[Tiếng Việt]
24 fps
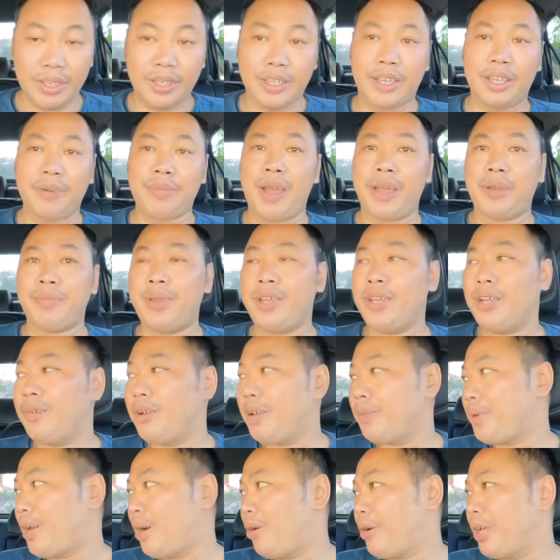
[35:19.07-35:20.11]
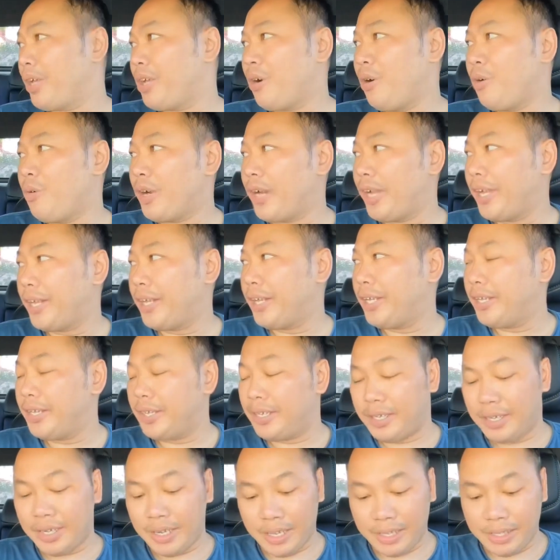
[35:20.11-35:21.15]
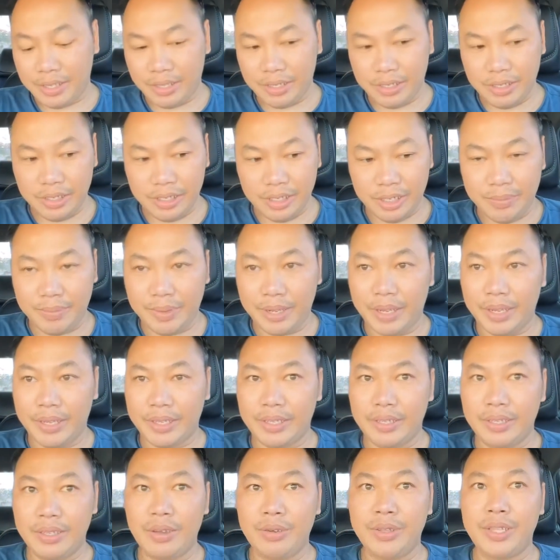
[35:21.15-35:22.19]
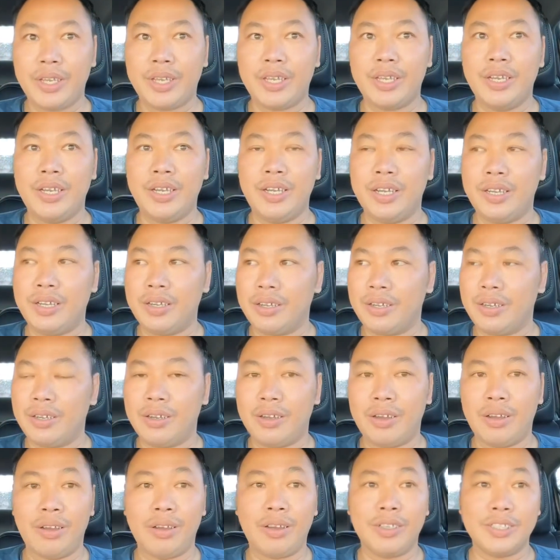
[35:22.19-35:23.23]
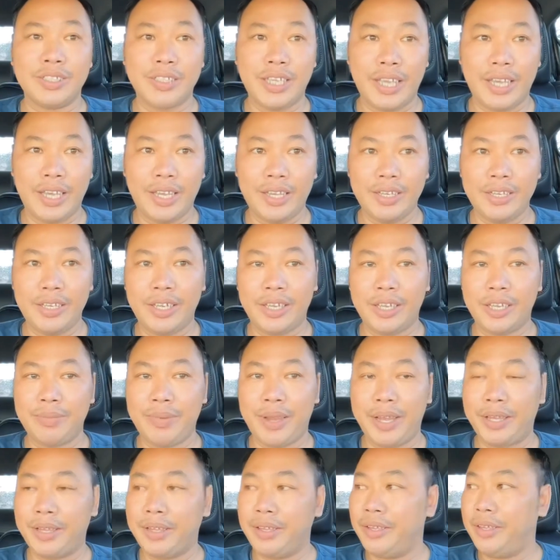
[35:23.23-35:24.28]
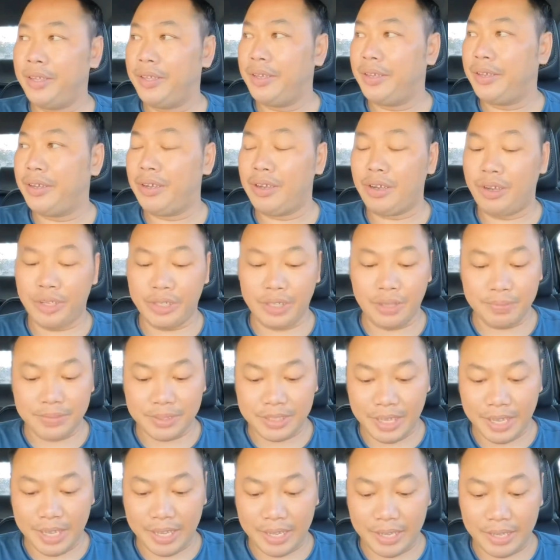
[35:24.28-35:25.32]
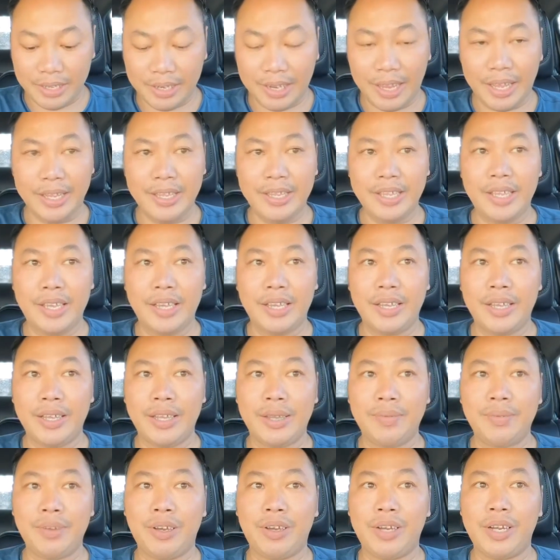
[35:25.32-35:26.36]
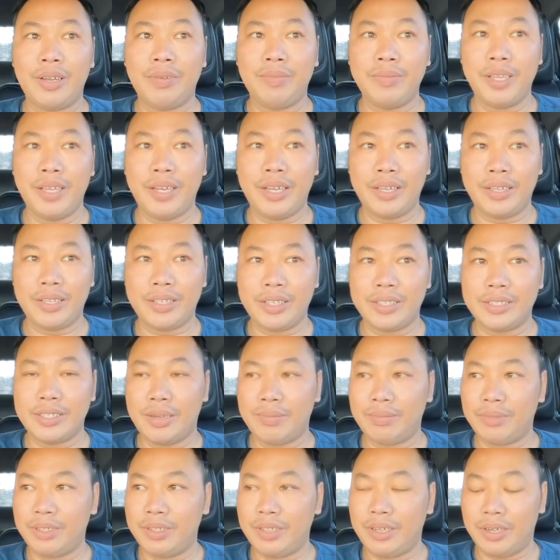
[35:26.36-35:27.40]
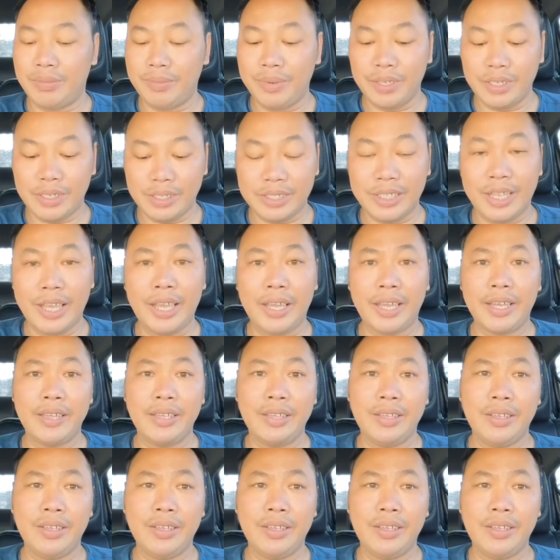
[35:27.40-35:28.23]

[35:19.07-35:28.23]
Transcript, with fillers: các bạn biết không em đậu cái khu này đó là những người mà vô gia cư đó họ có xe hết nha các bạn họ ngồi trong xe hồi nãy giờ em ngồi đây cũng vậy này cái xong rồi họ bước ra xe